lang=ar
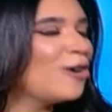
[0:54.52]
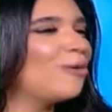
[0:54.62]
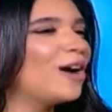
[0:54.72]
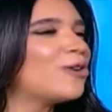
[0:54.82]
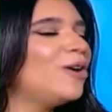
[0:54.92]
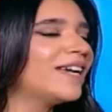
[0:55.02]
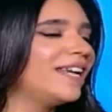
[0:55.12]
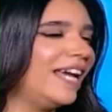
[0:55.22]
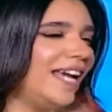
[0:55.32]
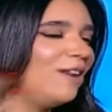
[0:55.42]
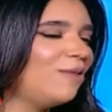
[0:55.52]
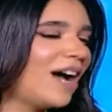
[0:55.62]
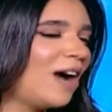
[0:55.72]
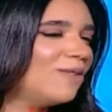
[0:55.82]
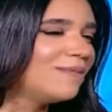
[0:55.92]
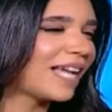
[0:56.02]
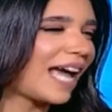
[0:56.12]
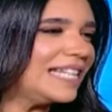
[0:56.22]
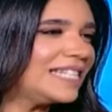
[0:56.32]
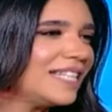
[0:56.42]
وروحك الحلوه اول ما
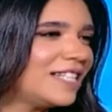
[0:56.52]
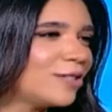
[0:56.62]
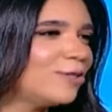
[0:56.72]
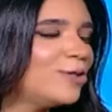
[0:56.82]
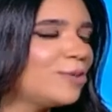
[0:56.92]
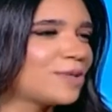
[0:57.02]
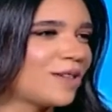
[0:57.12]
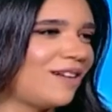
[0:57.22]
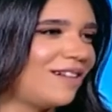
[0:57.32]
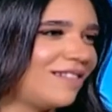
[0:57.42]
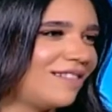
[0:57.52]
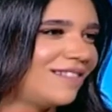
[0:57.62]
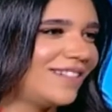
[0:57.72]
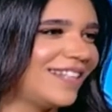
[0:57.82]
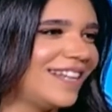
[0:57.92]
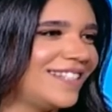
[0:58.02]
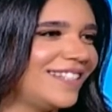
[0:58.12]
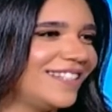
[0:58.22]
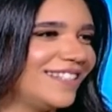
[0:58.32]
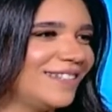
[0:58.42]
دخلتي الاستوديو بصراحه
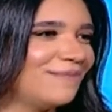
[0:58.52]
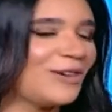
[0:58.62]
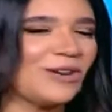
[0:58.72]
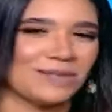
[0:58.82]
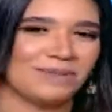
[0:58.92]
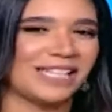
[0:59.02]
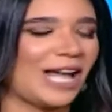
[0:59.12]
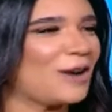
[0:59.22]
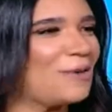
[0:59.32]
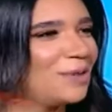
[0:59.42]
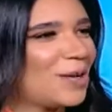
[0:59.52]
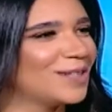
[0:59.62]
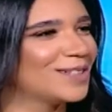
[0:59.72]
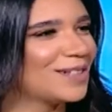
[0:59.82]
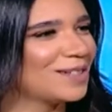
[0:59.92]
يعني كل الناس بتضحك وبتهزر